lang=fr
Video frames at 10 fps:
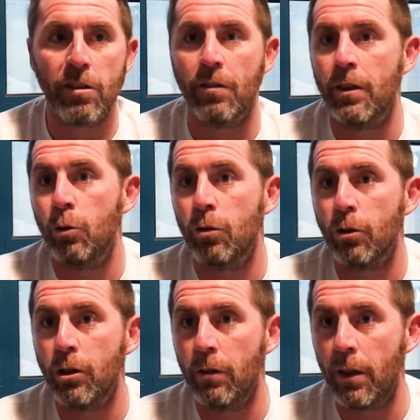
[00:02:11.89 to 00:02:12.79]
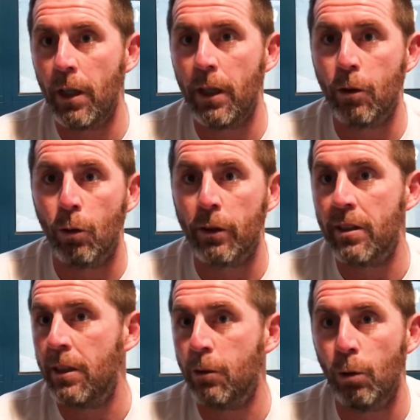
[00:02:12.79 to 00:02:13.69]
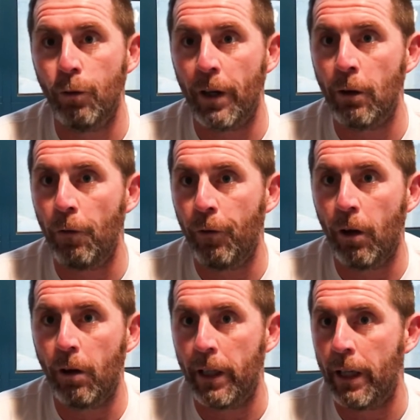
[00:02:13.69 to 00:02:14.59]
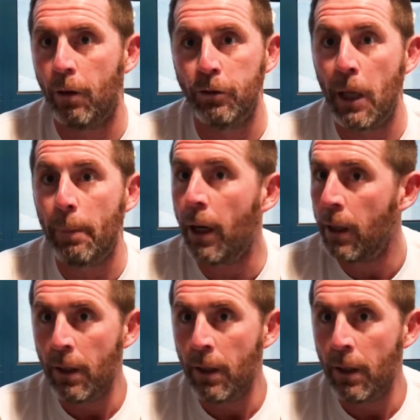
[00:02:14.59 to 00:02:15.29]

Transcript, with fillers: Ça faisait deux ans que j'y vais et qu'on assiste au Final Four et on n'y est pas.